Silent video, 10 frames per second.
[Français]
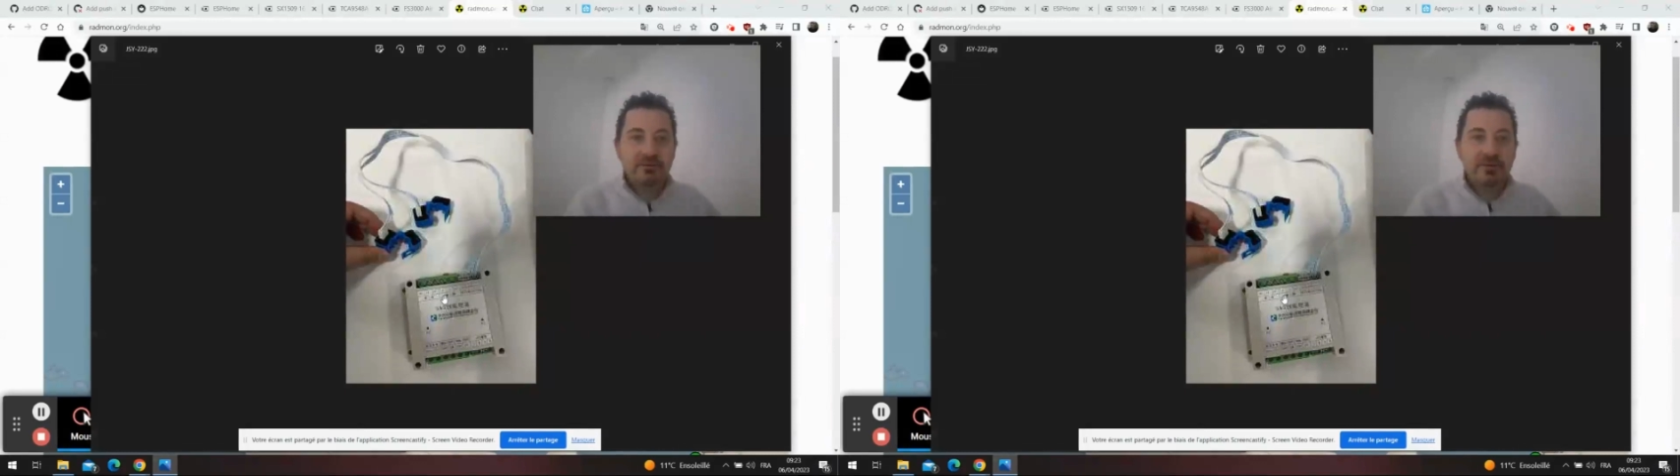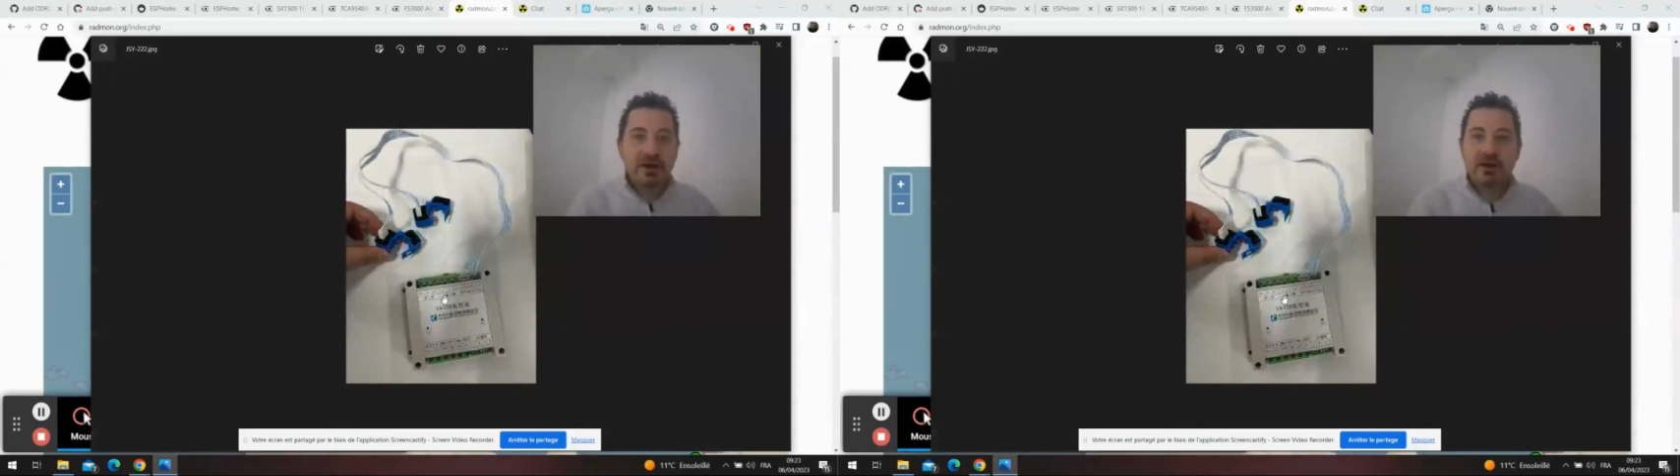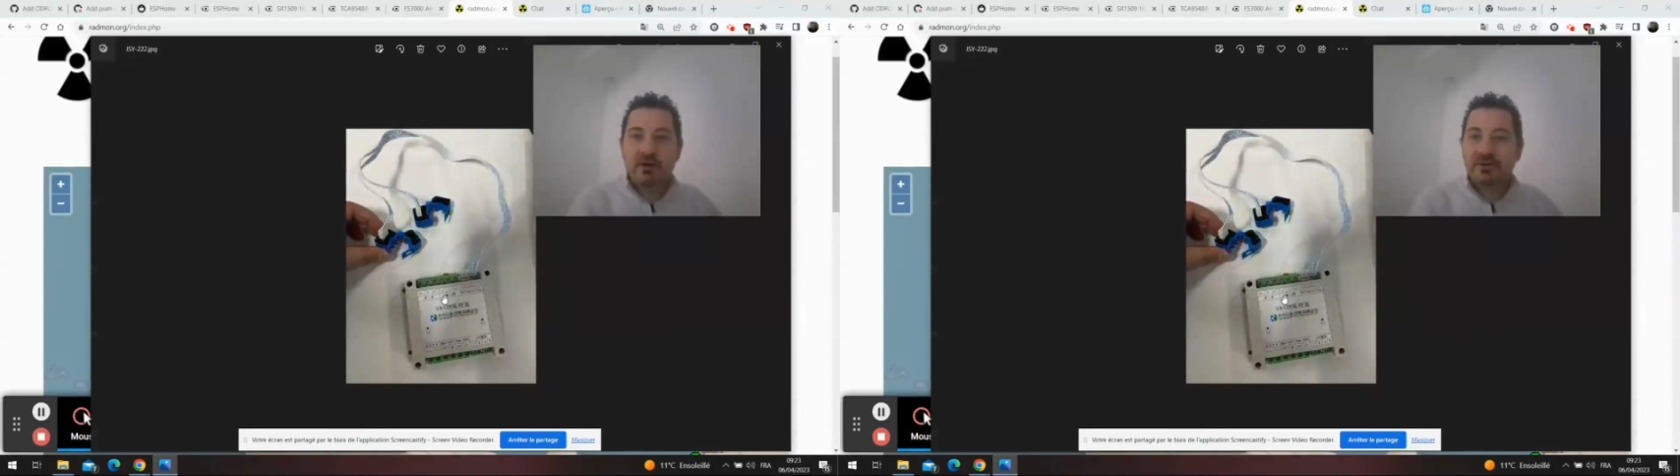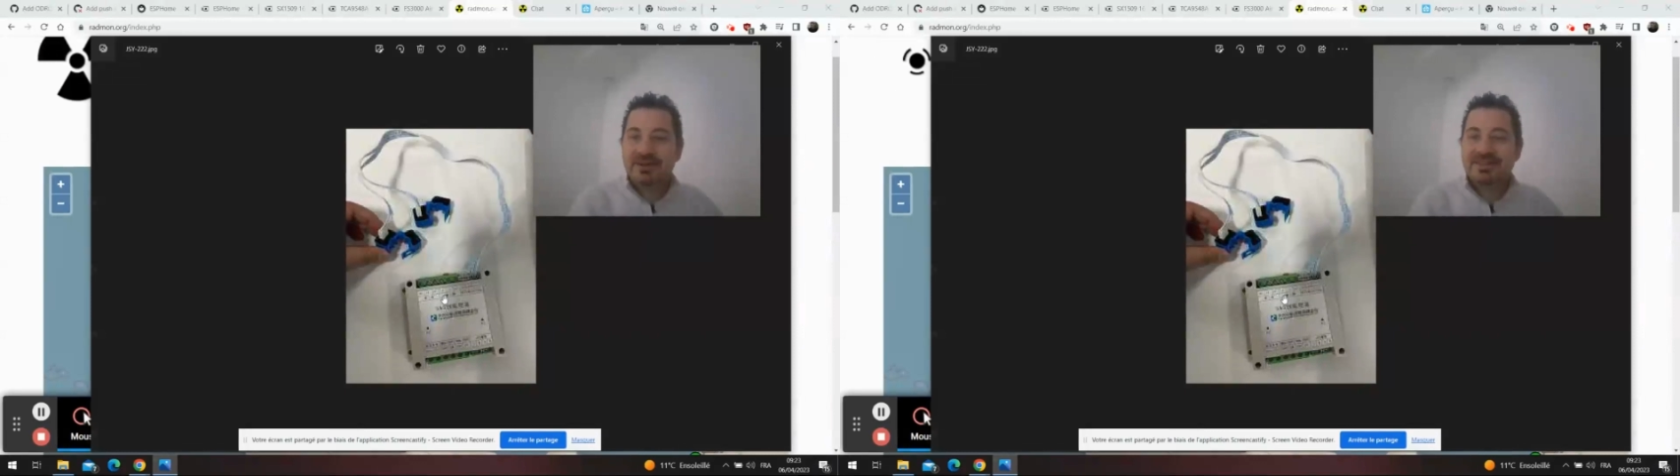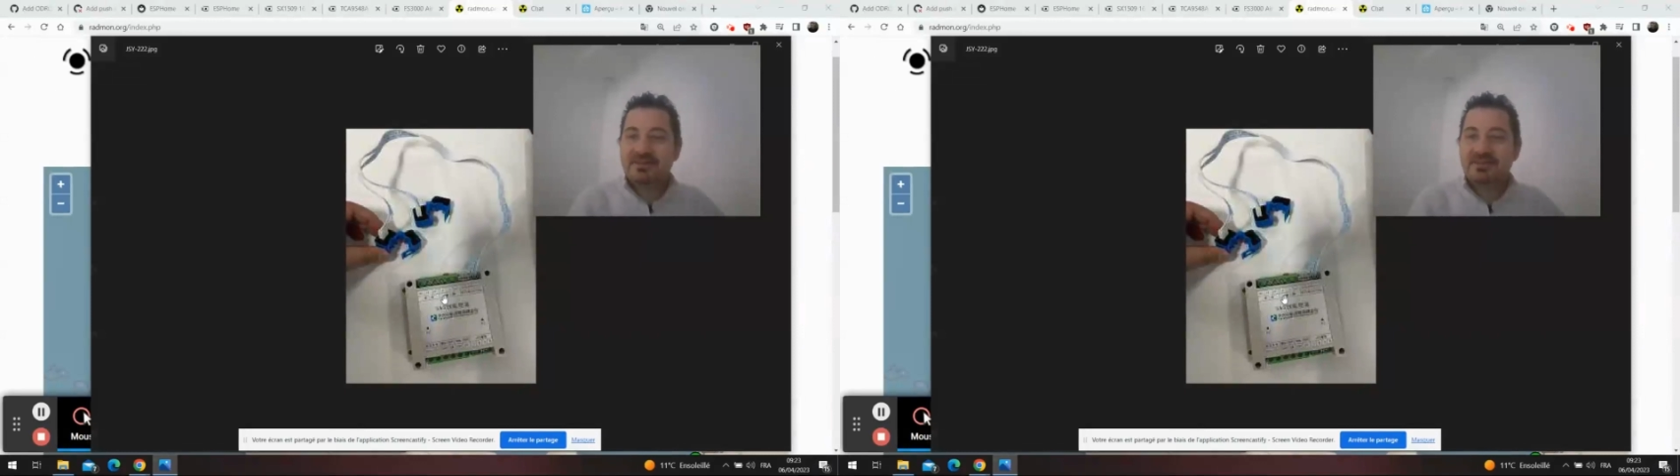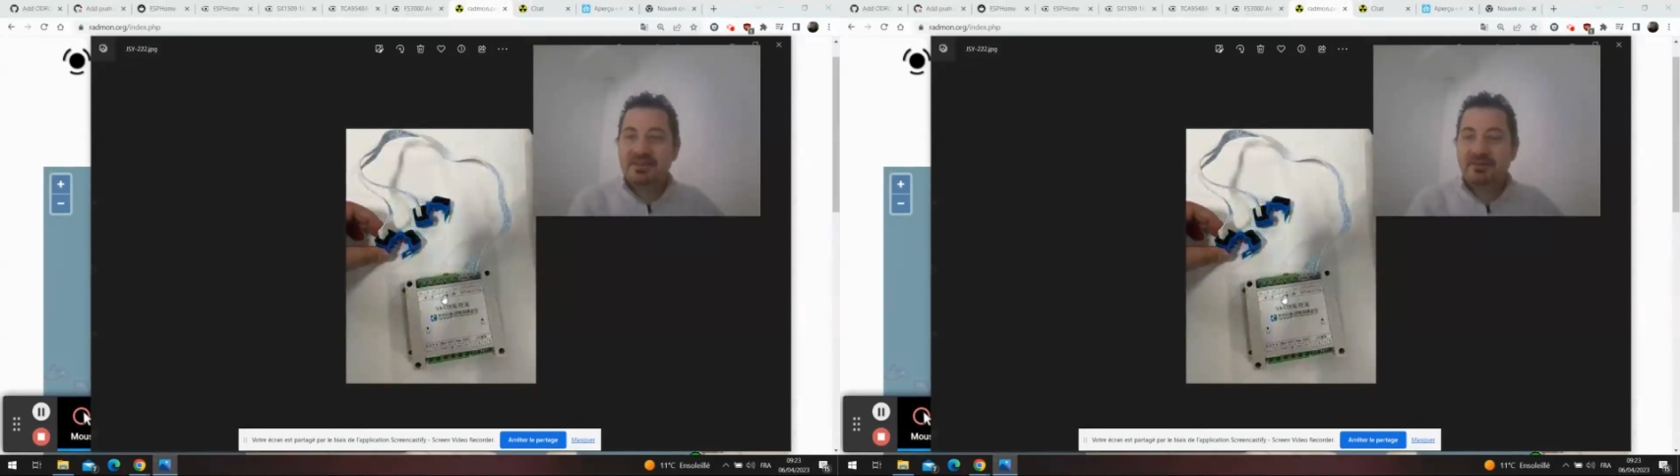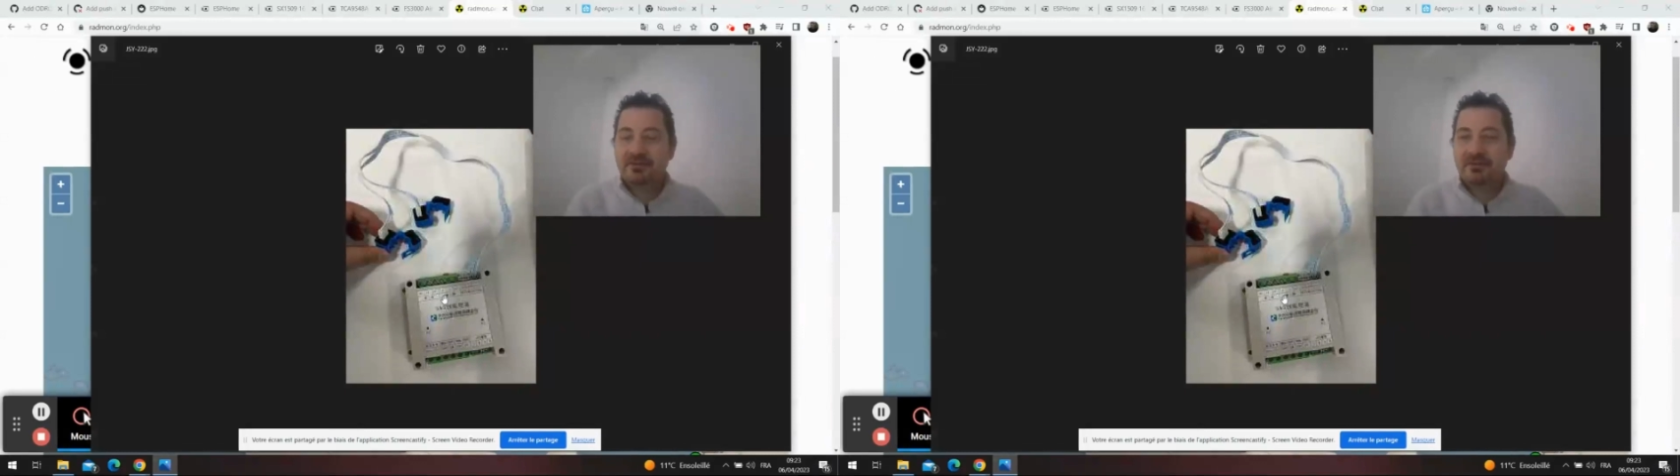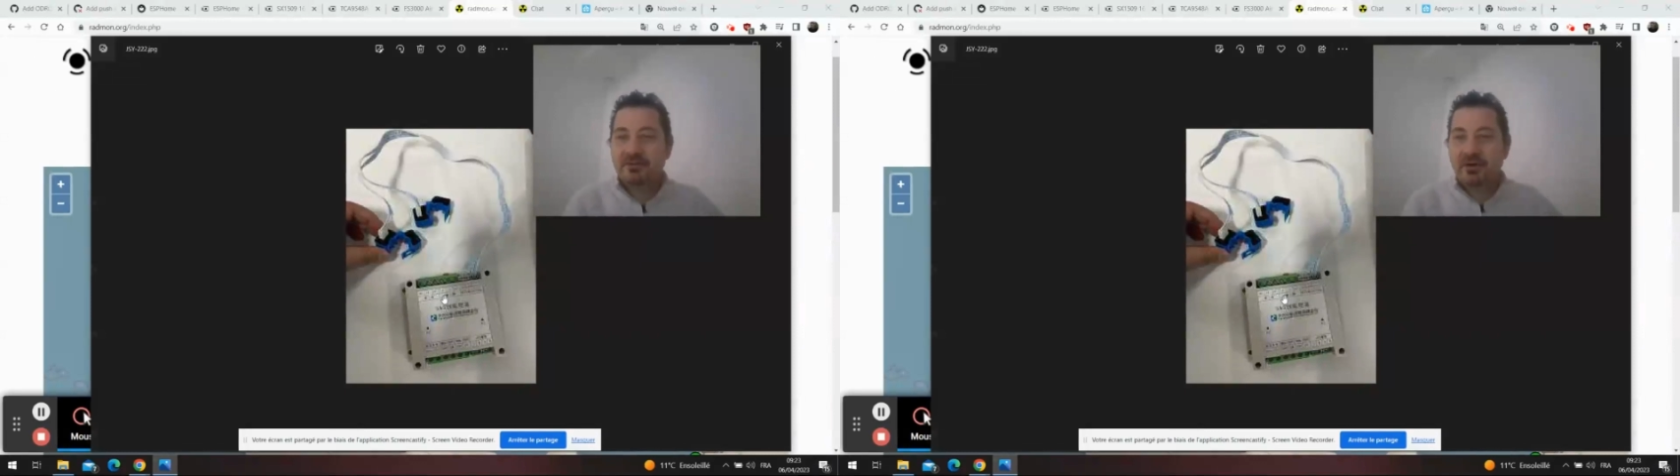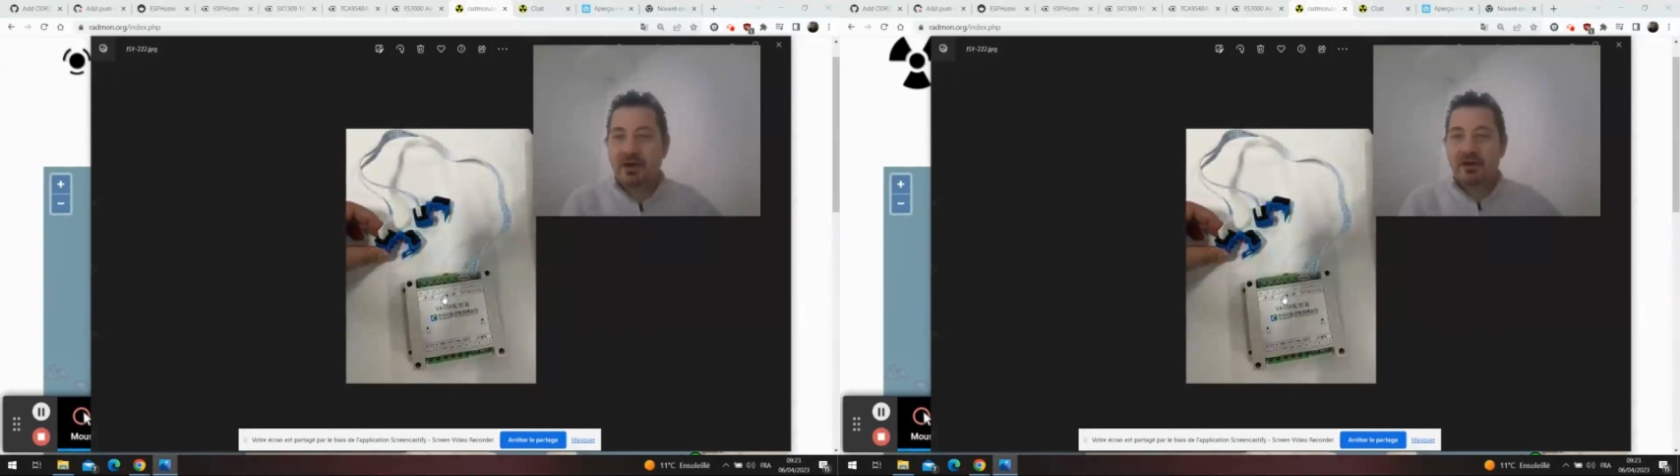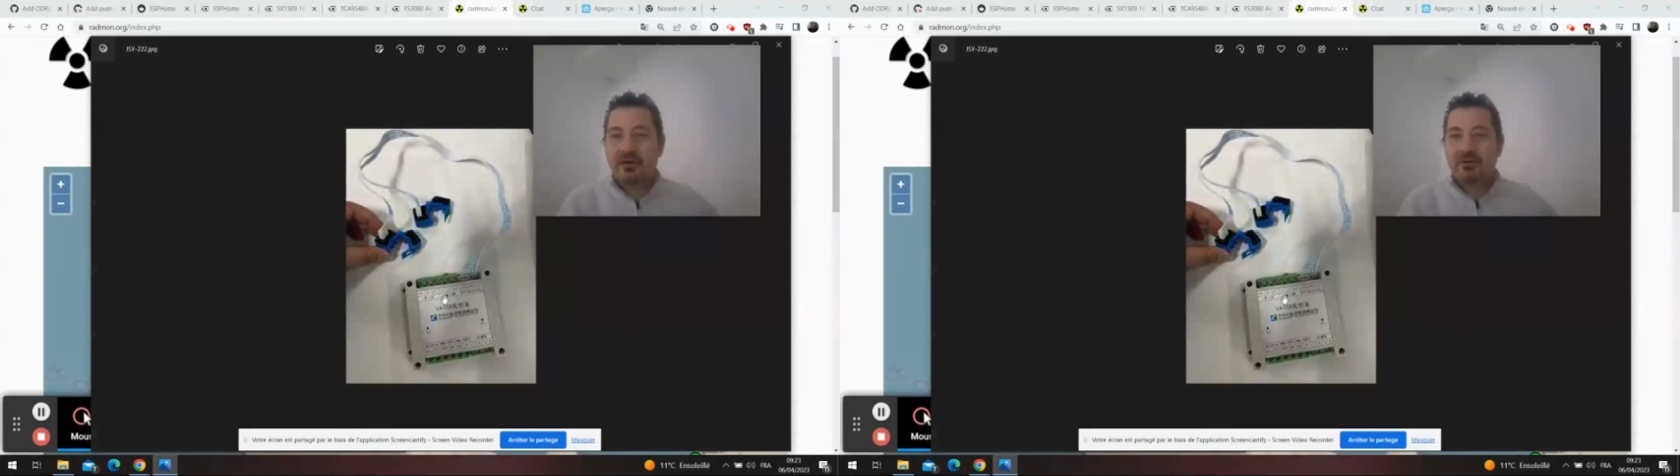euh, ben, un relais statique
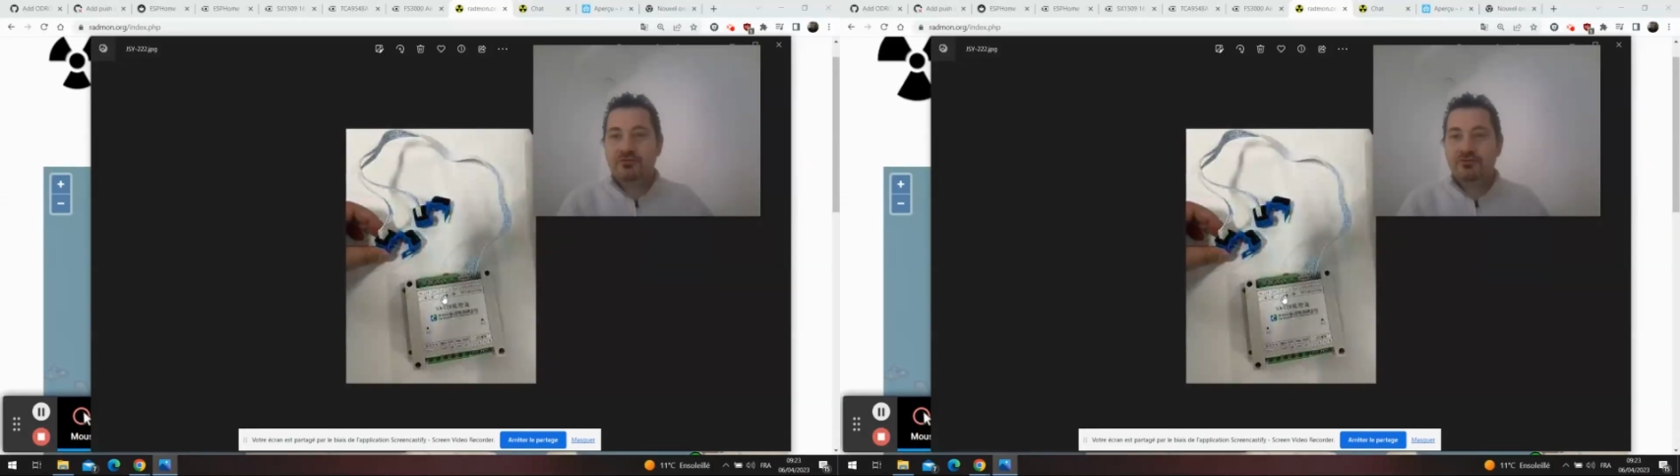euh,